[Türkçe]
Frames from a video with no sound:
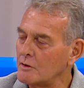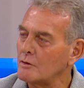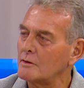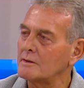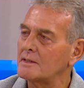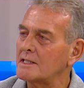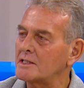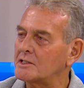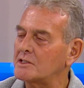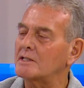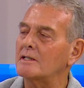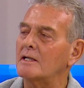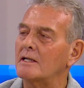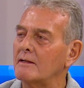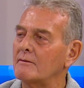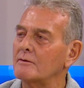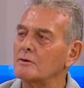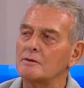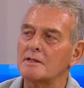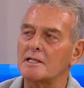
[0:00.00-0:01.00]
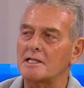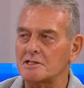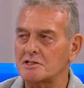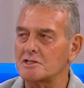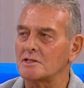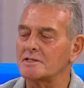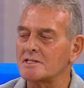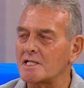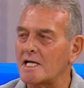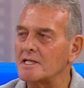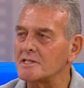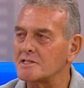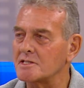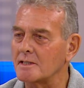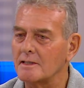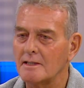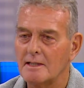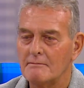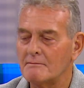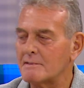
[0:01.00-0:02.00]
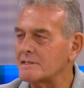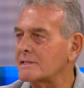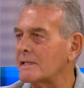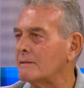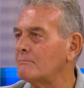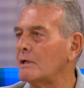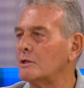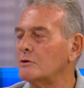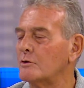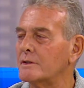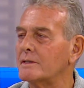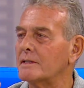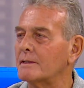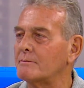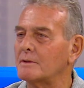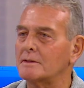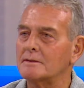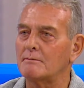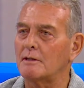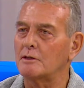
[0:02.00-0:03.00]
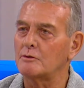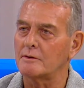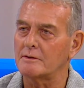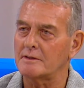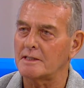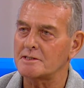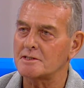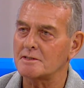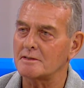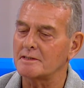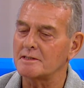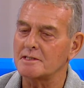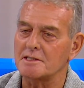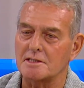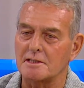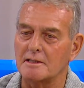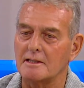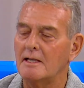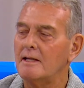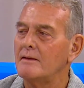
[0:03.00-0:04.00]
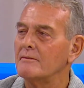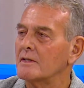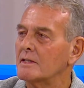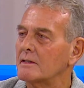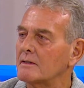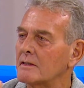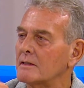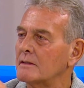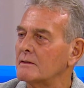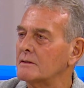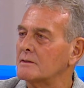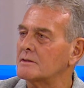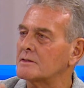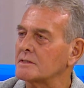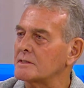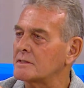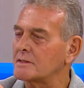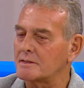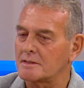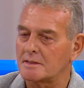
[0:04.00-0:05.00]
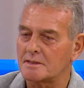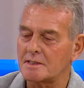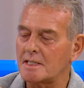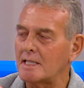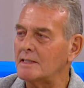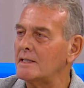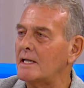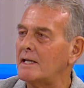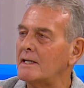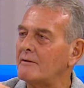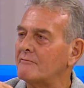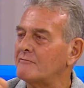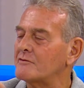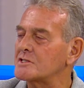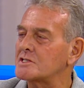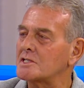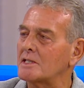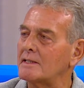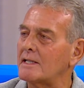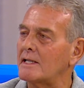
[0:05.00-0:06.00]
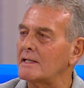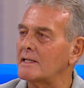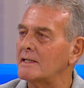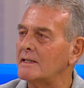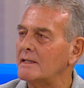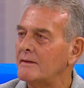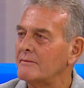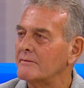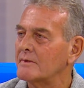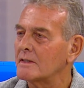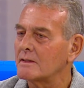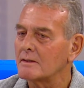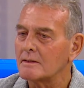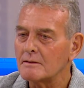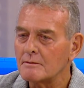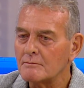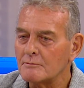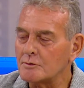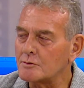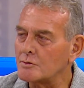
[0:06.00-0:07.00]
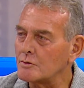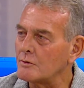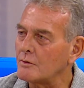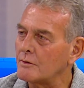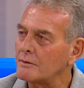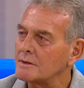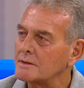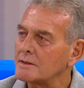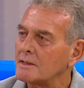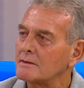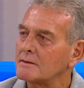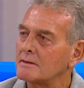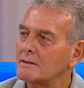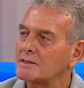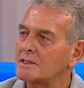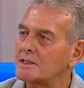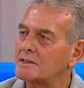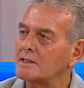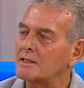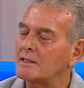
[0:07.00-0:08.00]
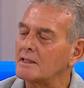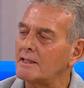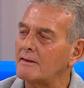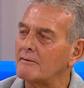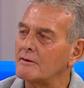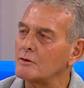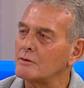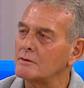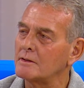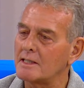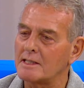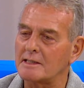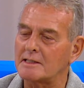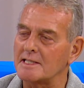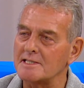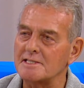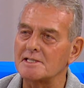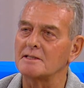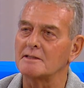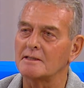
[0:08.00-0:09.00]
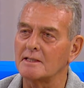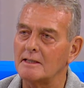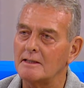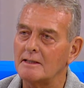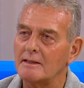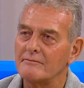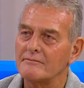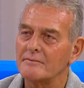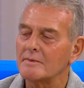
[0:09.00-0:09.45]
yolları tıkanan hava yolları açılacağı için mesela balon yapıldı balonun açıldığı için şeylerle fırçalarla bütün o çıtıkalı hava yolları kazındı.